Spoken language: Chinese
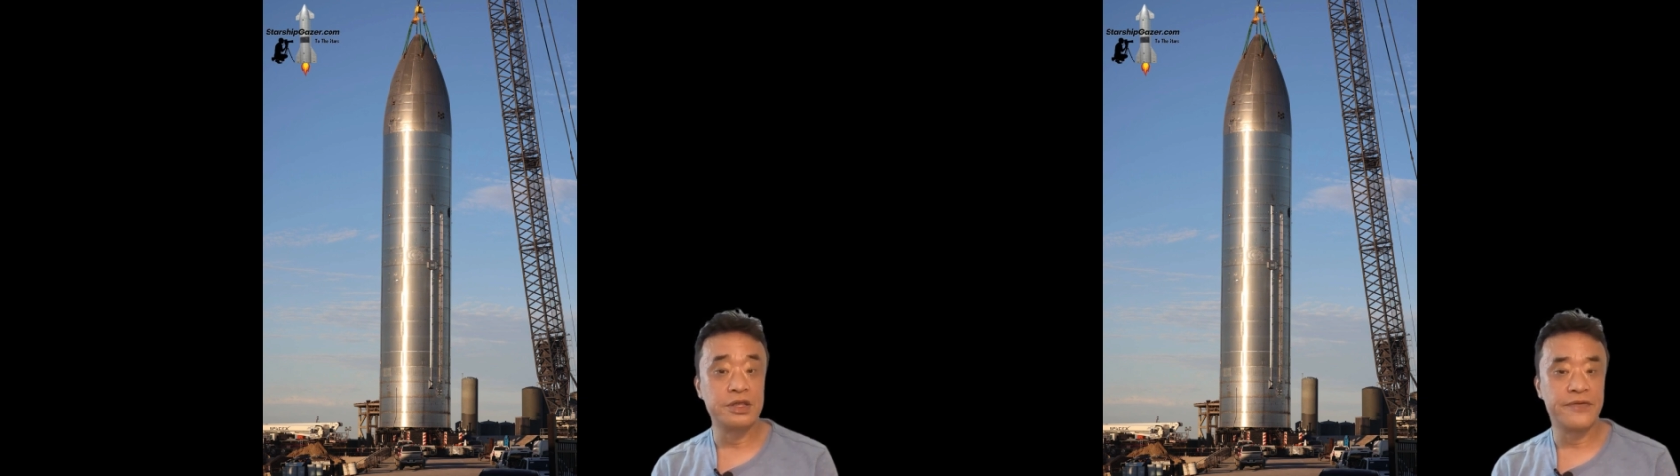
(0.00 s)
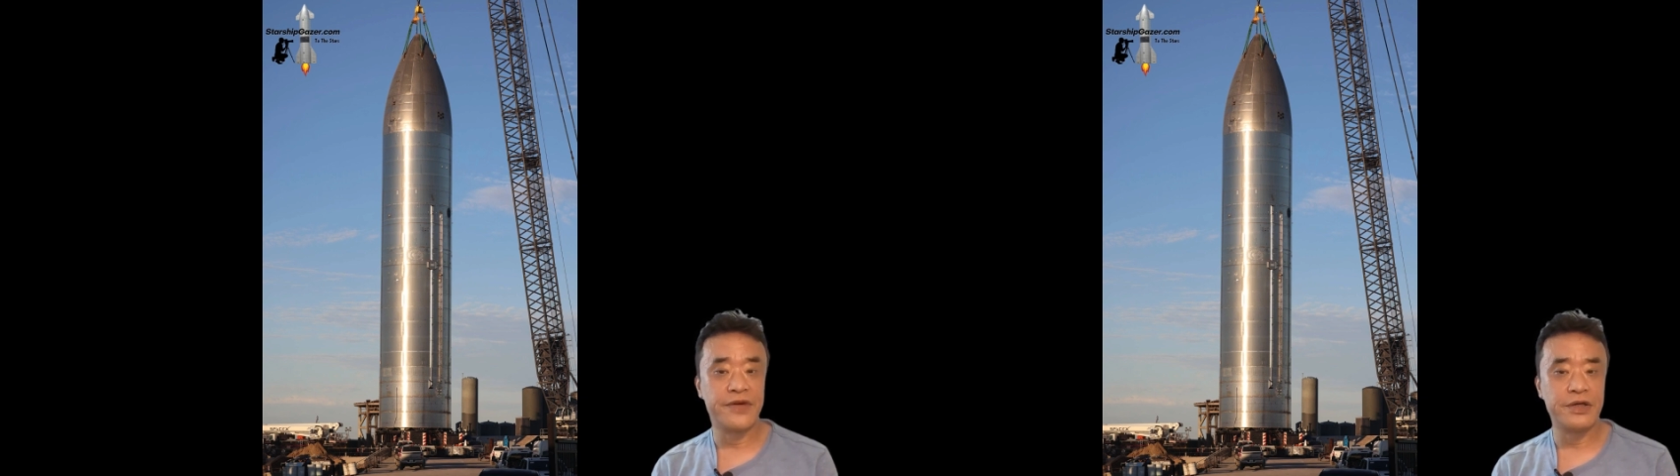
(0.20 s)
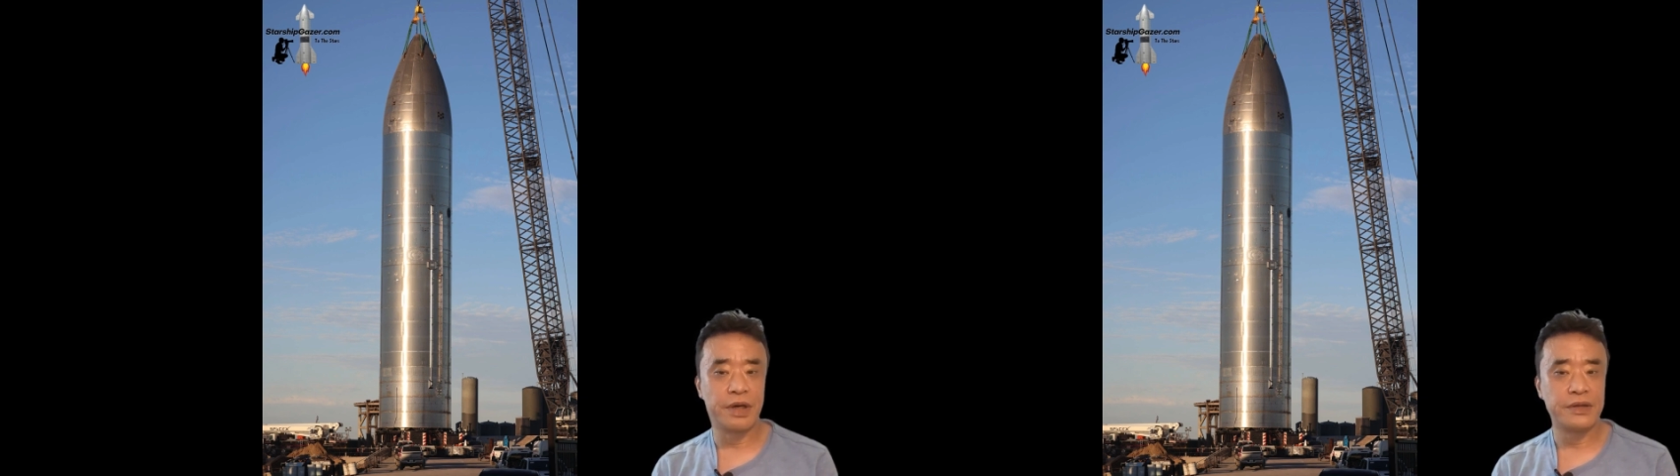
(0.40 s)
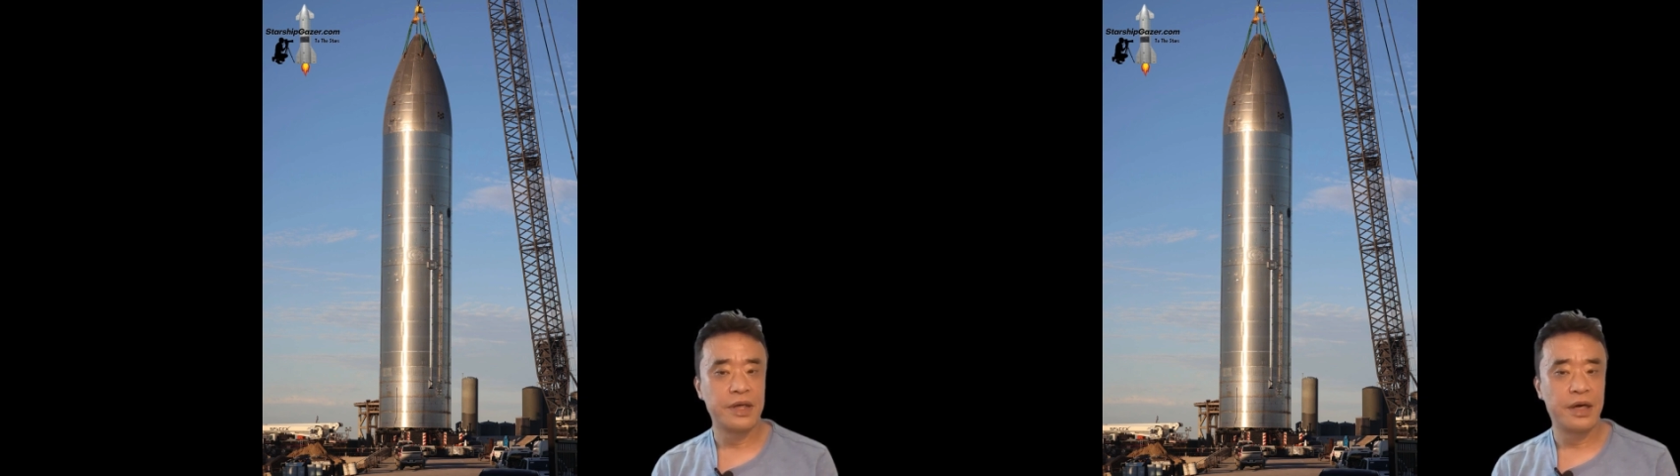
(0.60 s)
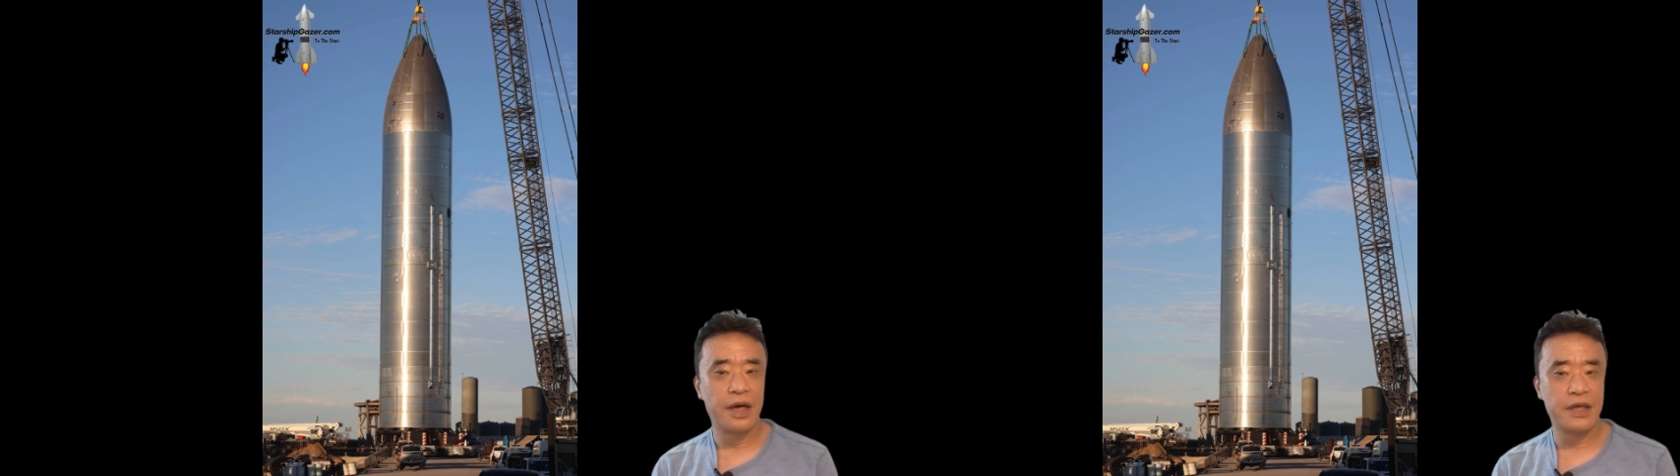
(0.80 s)
舰飞船
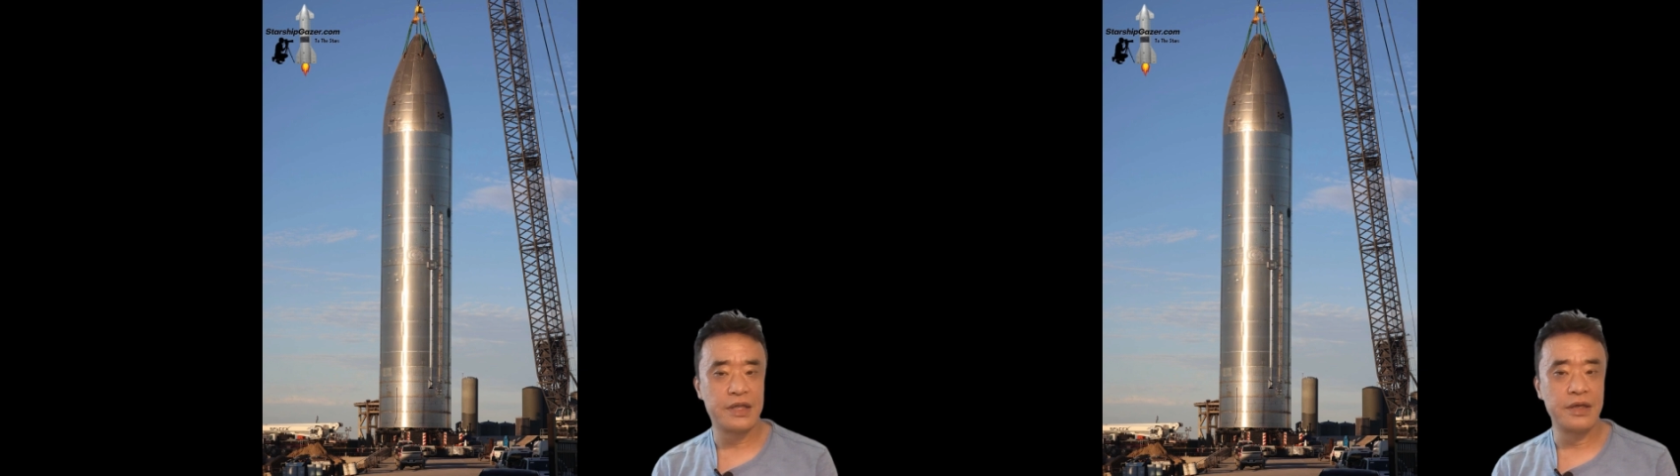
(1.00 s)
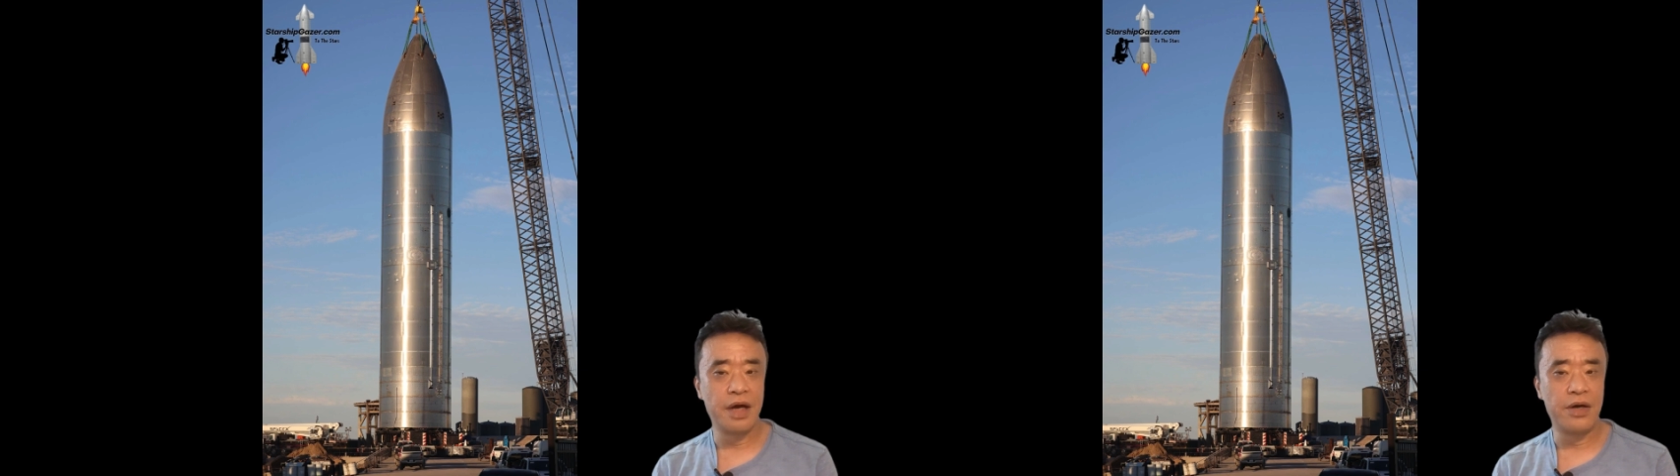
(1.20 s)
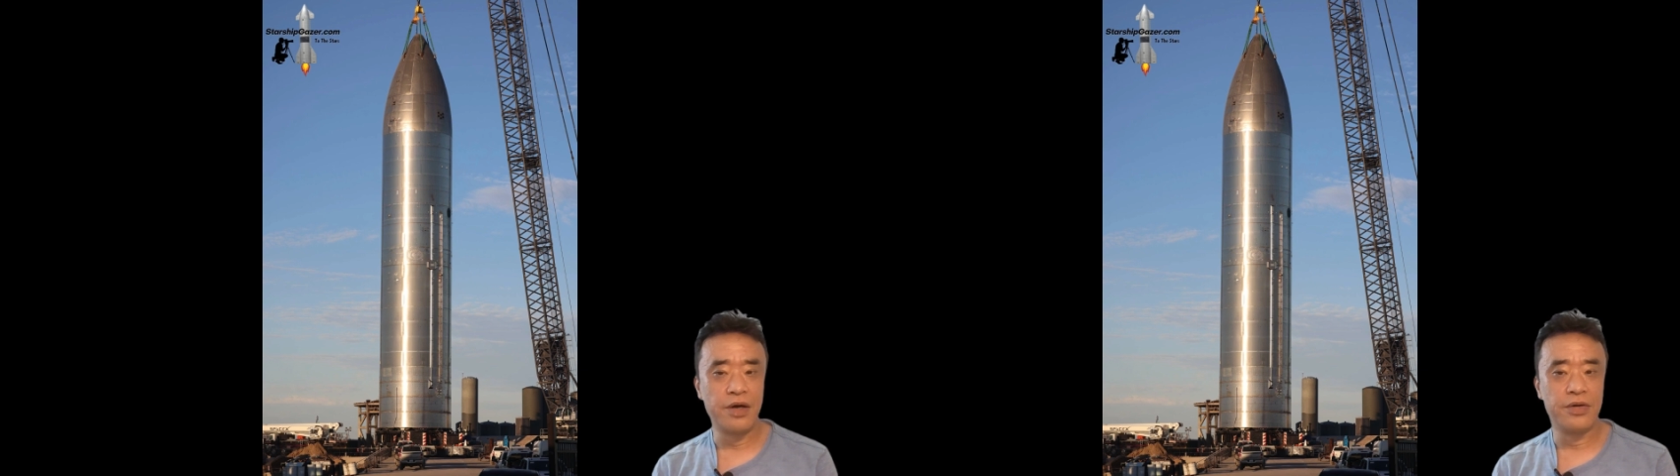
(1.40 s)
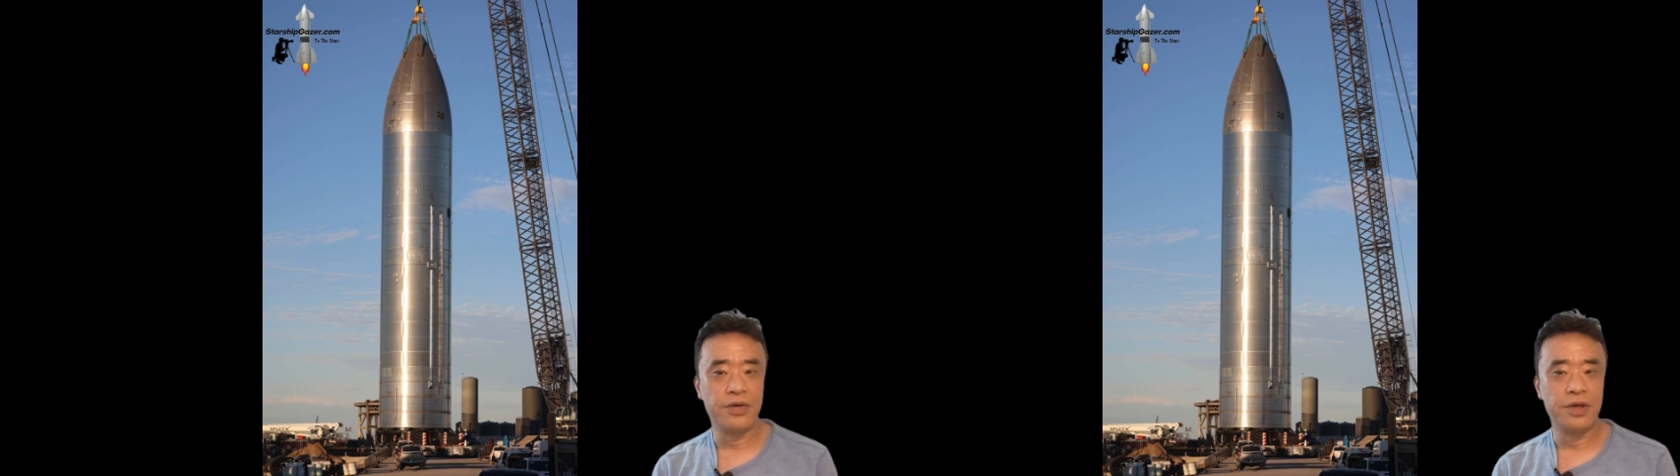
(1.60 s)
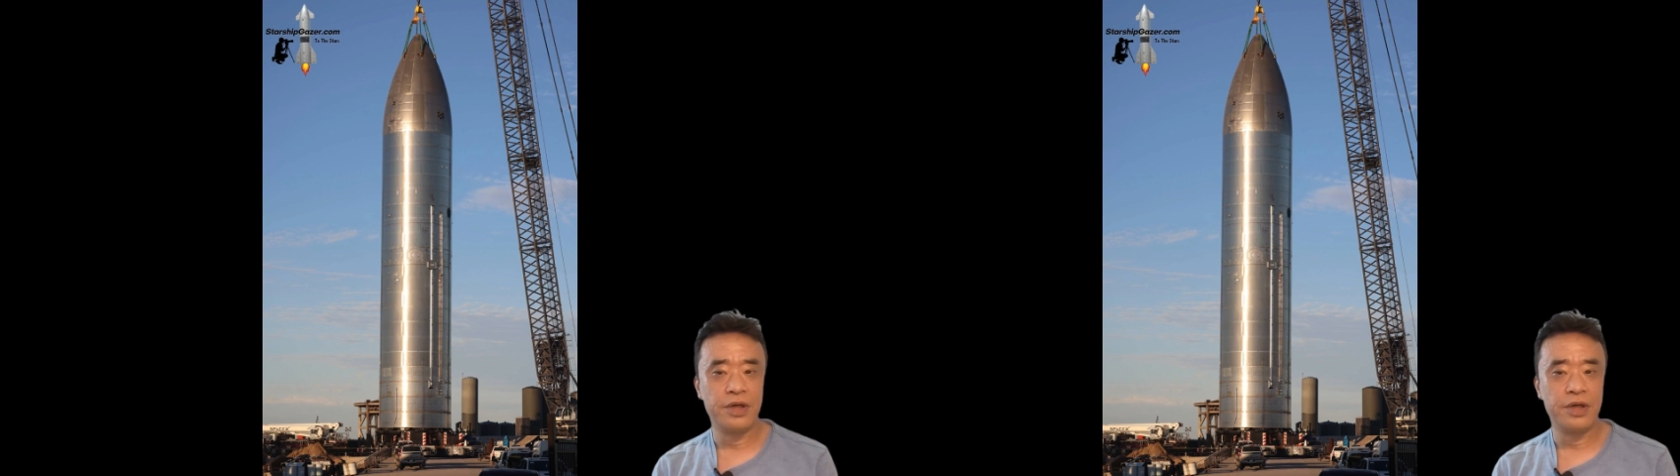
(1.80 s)
SN26